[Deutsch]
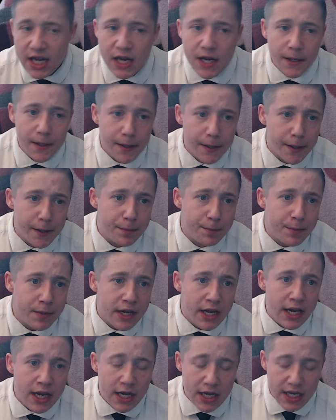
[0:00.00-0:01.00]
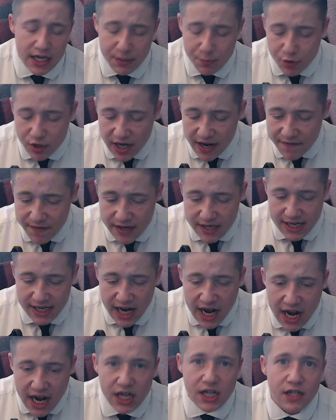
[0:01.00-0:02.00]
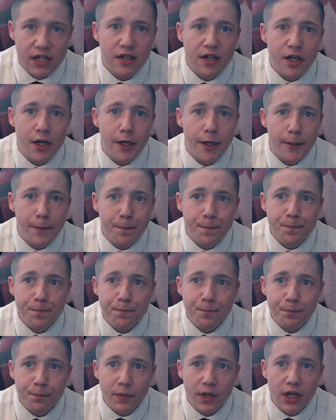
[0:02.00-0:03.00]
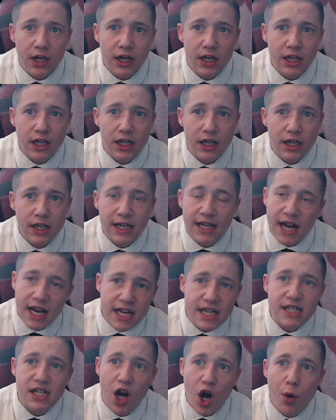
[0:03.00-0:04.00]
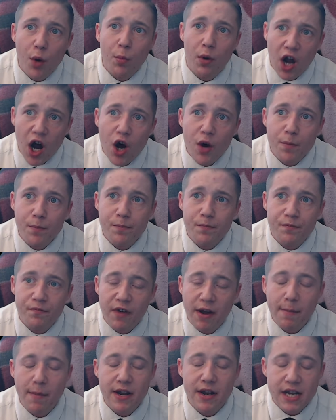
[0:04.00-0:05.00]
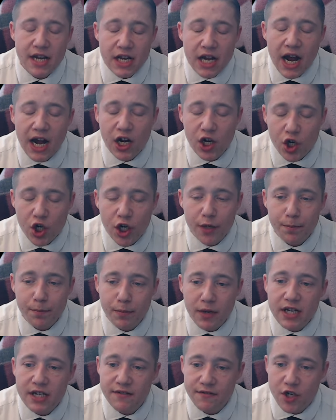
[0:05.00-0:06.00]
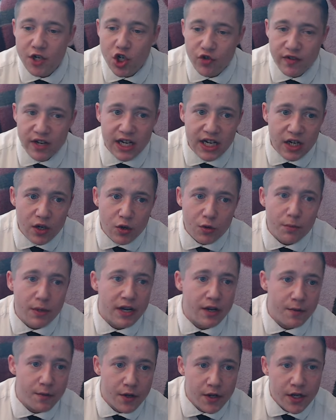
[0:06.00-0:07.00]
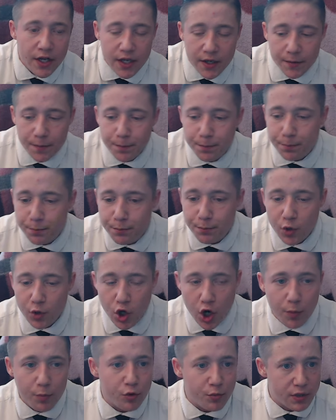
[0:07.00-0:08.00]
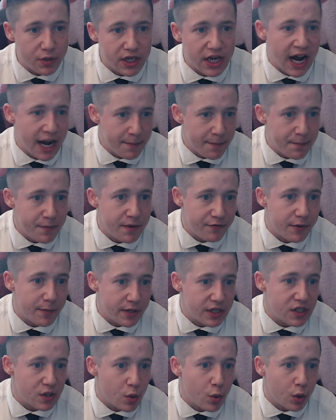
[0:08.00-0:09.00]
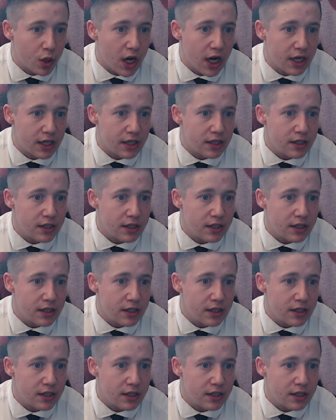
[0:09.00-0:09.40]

Ähm, ich muss einfach sagen, ähm, ich kann das kaum glauben, wenn man dann ankommt, man ist verschwiegen und man ähm, kommt nur mit halben Informationen an.